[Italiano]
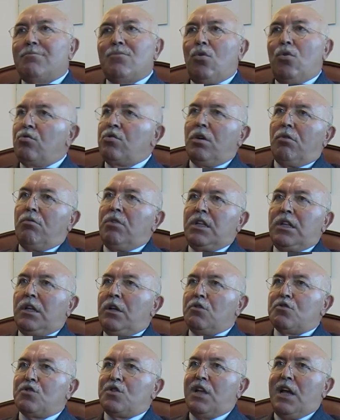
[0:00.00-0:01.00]
mondo, quindi
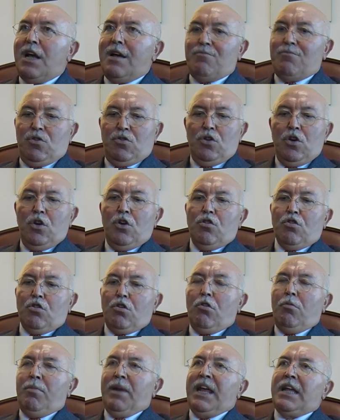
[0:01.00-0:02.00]
non stiamo
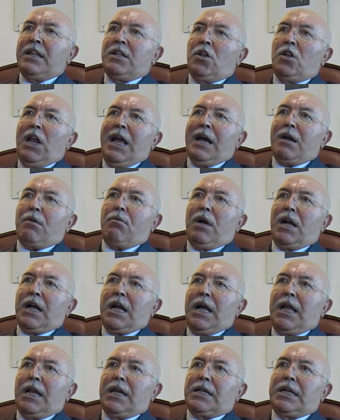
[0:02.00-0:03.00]
scoprendo l'acqua
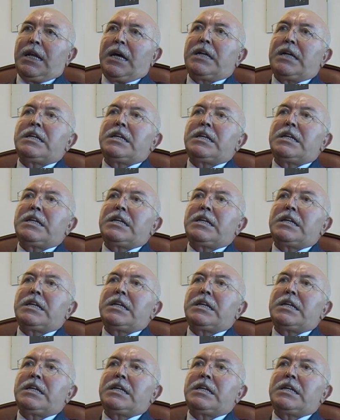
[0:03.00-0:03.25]
calda.